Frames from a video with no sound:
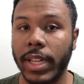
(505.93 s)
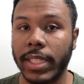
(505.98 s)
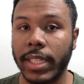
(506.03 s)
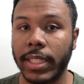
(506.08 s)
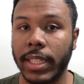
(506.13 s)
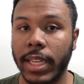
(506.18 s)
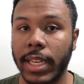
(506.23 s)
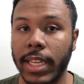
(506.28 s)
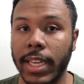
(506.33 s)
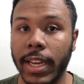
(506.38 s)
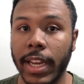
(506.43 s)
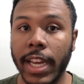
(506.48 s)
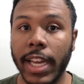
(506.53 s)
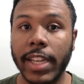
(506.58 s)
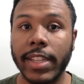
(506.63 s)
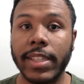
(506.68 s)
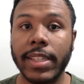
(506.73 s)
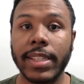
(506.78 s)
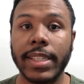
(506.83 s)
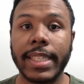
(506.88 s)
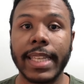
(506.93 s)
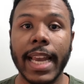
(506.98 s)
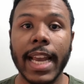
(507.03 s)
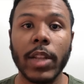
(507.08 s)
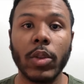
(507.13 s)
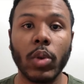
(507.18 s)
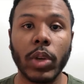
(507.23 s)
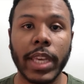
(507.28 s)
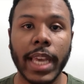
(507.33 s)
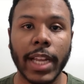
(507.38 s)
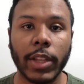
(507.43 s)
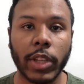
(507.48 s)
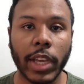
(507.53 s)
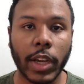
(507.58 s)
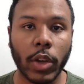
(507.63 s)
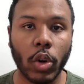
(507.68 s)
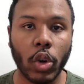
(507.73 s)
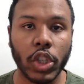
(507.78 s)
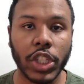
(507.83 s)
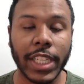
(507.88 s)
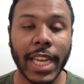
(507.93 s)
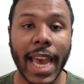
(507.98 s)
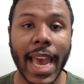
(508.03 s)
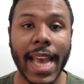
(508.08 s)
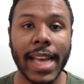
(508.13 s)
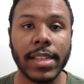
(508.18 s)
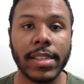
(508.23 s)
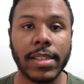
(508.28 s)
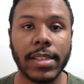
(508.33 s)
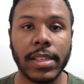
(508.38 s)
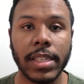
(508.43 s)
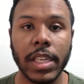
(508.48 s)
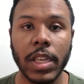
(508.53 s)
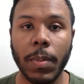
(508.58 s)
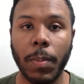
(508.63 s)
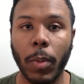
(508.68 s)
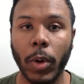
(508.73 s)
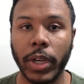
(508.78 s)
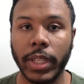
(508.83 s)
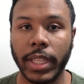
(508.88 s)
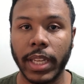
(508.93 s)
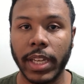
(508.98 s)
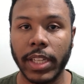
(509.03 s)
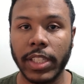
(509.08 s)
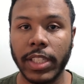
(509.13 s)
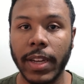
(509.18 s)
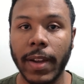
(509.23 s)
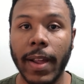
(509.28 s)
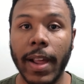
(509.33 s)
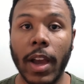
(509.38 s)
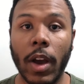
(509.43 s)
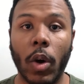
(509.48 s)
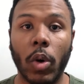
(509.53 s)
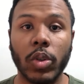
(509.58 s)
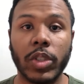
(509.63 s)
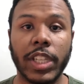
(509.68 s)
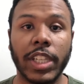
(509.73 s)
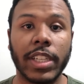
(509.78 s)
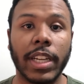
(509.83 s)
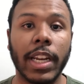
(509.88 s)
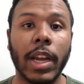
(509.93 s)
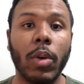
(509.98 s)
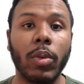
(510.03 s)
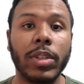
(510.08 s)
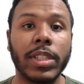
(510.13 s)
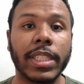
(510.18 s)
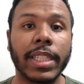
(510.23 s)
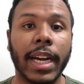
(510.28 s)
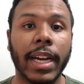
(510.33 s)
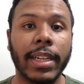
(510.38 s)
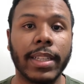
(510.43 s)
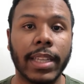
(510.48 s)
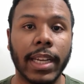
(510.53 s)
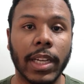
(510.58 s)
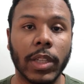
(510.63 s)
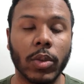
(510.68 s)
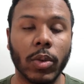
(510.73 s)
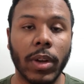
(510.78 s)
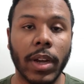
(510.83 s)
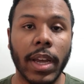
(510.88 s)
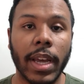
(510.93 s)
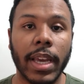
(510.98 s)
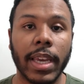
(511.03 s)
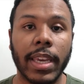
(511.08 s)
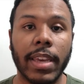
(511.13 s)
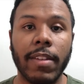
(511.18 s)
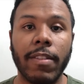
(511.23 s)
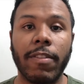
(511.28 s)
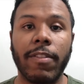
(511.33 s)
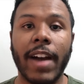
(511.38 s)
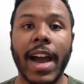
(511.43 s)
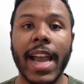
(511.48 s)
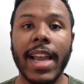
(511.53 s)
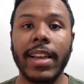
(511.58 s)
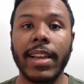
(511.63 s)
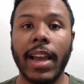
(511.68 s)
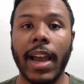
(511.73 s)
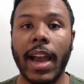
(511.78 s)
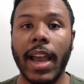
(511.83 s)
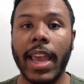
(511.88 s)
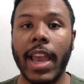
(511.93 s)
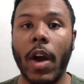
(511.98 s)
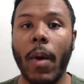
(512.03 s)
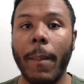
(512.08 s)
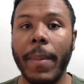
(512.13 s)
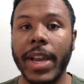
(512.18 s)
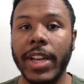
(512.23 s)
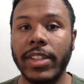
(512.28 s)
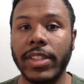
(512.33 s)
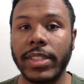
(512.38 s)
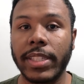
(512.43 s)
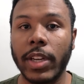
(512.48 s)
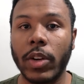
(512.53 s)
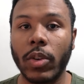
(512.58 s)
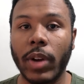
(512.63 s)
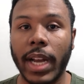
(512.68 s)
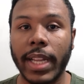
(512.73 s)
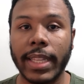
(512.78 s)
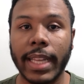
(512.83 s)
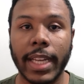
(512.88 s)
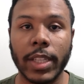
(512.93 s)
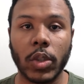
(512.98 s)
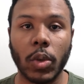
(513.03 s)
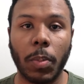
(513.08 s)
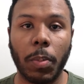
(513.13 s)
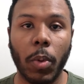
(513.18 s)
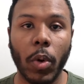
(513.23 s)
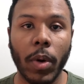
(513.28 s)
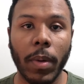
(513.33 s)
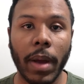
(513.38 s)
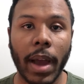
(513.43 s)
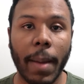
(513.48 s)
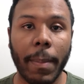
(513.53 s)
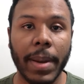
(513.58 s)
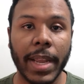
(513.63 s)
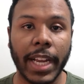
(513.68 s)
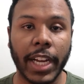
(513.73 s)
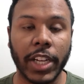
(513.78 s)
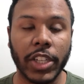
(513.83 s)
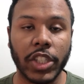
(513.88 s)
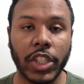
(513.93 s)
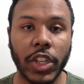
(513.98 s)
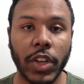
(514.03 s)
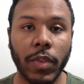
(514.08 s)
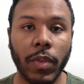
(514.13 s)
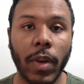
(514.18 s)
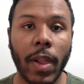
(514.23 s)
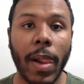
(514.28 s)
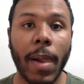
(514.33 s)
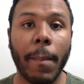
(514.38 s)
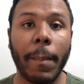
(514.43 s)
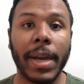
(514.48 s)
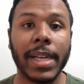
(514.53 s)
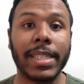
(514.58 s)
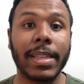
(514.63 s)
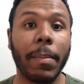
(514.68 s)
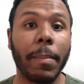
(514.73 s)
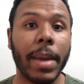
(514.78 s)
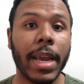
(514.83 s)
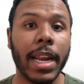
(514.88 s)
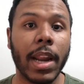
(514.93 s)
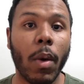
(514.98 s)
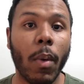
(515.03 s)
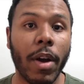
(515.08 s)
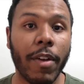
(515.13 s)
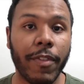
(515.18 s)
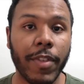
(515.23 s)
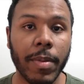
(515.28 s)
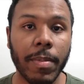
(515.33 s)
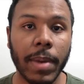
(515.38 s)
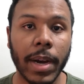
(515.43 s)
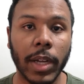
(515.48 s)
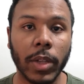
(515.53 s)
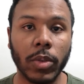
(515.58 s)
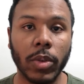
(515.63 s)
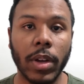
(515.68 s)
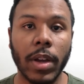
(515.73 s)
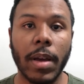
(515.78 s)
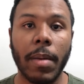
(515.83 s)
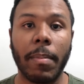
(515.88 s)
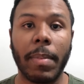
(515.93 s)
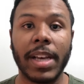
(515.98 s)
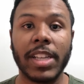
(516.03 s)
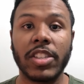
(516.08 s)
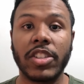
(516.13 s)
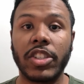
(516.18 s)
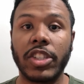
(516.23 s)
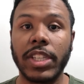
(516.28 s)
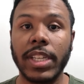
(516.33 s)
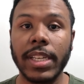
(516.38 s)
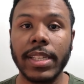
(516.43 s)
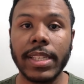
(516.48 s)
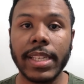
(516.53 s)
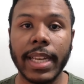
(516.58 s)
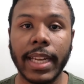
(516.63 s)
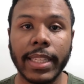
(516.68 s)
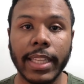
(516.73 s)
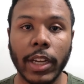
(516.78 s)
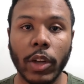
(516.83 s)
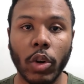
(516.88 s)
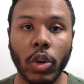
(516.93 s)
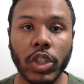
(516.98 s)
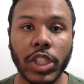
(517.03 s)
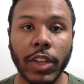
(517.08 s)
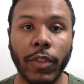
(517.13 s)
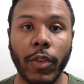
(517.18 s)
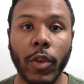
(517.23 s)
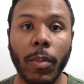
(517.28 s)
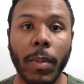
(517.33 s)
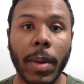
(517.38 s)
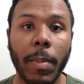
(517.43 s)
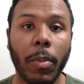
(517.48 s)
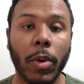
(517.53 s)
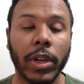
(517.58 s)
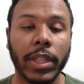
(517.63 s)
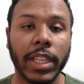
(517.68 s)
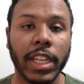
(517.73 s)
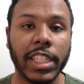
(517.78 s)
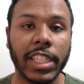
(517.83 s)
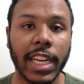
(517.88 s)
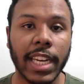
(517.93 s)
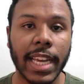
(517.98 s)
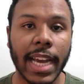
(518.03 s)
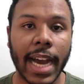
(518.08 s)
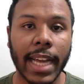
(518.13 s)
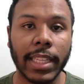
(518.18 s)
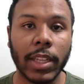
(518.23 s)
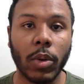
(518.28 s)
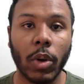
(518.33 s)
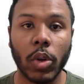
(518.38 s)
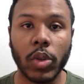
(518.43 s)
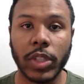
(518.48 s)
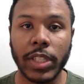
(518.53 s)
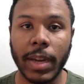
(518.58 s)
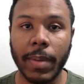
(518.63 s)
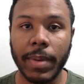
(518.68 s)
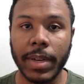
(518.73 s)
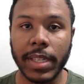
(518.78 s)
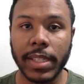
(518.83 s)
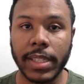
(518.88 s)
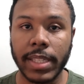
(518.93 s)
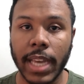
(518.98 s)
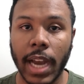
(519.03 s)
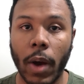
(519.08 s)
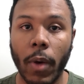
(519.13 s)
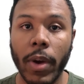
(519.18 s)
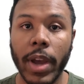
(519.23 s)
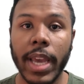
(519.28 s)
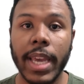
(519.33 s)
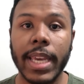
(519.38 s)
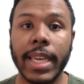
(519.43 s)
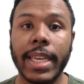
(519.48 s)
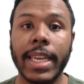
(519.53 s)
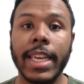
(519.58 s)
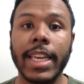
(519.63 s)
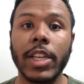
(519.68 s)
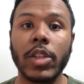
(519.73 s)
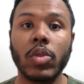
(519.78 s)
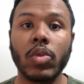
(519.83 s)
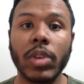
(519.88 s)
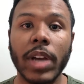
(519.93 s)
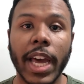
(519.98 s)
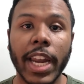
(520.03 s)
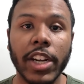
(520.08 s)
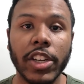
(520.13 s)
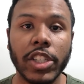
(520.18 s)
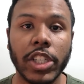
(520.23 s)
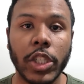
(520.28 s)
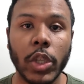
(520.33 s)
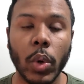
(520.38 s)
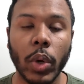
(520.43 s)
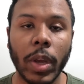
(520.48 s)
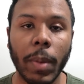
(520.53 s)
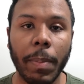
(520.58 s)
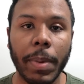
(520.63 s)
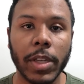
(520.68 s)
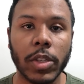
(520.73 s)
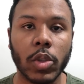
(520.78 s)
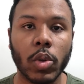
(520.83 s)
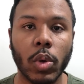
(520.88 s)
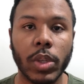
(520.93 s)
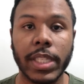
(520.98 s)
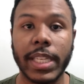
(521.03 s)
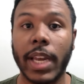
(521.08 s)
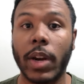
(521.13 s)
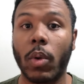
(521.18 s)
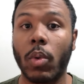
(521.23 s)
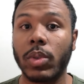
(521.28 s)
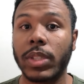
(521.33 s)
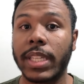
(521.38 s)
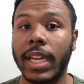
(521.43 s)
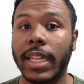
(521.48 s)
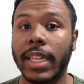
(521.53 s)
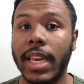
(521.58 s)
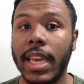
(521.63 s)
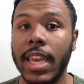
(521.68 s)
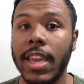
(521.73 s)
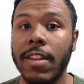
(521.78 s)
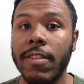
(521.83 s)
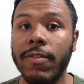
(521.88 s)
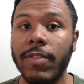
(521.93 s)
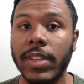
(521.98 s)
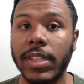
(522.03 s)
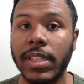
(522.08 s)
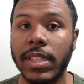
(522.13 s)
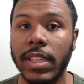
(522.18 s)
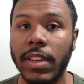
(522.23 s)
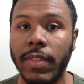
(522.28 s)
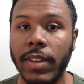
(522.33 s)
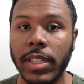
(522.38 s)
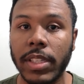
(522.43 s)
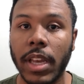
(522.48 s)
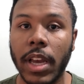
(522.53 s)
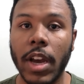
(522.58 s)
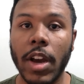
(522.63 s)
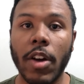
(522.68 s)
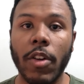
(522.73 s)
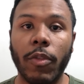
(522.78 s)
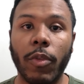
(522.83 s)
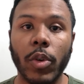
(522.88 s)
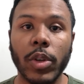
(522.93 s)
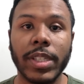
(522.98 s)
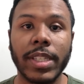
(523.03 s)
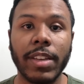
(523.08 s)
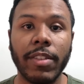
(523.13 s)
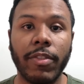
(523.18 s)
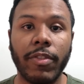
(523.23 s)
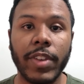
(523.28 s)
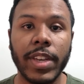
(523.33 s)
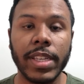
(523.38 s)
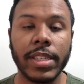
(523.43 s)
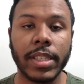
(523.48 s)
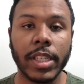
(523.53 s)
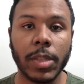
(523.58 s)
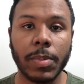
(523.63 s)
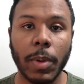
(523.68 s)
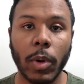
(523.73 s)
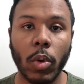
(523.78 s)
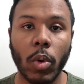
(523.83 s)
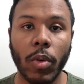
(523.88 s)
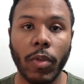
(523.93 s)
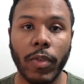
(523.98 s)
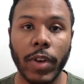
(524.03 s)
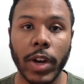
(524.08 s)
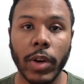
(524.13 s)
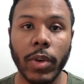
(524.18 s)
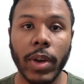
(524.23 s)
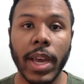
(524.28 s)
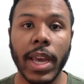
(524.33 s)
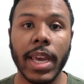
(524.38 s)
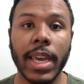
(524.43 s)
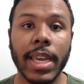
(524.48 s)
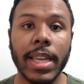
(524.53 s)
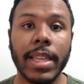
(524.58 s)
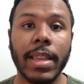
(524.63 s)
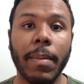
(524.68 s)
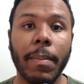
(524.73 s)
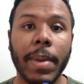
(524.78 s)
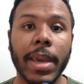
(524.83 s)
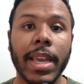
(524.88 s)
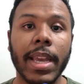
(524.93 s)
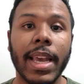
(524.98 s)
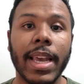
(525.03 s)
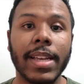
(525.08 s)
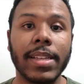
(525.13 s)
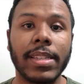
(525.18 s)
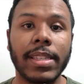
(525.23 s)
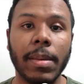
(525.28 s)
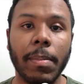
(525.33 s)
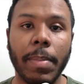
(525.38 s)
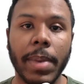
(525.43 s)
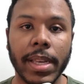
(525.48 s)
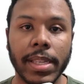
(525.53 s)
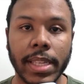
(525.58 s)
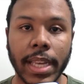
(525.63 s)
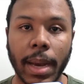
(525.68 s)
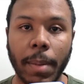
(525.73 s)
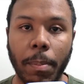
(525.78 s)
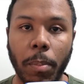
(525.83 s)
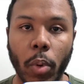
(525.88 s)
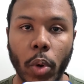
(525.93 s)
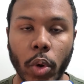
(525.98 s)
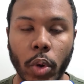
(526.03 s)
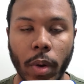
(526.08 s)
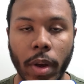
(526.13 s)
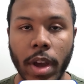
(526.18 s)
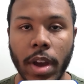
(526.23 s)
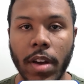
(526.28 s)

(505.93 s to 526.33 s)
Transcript: da Cidadania, dizendo que a tecnologia é sim importante, ou seja, não descartando que vai realmente ser o cadastro por aplicativo, mas também não afirmando. Mas disse que a tecnologia foi uma importante aliada no auxílio emergencial e que isso garantiu que pessoas que eram consideradas invisíveis fossem vistas pelo governo e também recebessem apoio.